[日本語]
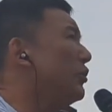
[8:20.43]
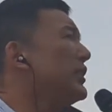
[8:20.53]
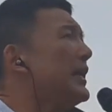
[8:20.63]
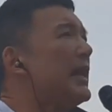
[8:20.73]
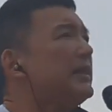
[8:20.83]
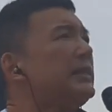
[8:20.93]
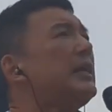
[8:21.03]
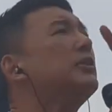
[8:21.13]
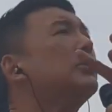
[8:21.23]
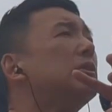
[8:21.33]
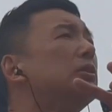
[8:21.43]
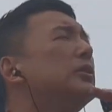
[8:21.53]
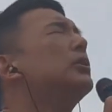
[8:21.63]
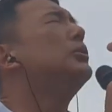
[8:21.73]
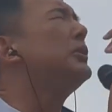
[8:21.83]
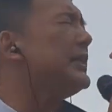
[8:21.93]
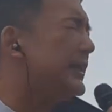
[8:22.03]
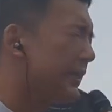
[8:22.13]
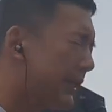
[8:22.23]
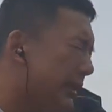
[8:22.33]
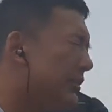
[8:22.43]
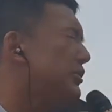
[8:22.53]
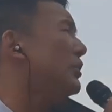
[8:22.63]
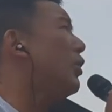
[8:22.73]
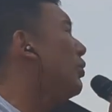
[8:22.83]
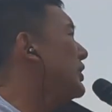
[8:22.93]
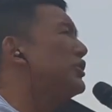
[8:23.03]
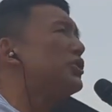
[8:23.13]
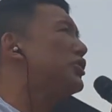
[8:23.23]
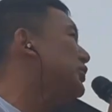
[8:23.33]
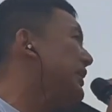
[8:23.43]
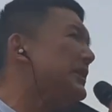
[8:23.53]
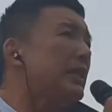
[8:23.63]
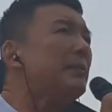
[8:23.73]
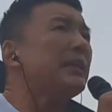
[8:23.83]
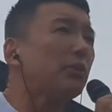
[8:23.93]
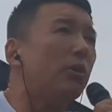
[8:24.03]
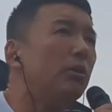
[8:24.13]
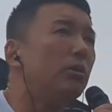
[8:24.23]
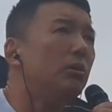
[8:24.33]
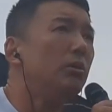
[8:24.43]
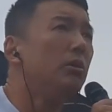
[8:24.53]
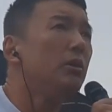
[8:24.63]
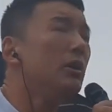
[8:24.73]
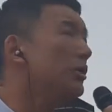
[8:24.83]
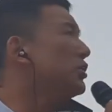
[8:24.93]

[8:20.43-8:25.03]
んなやってる雰囲気だけ出すような法律作ってちゃダメだとい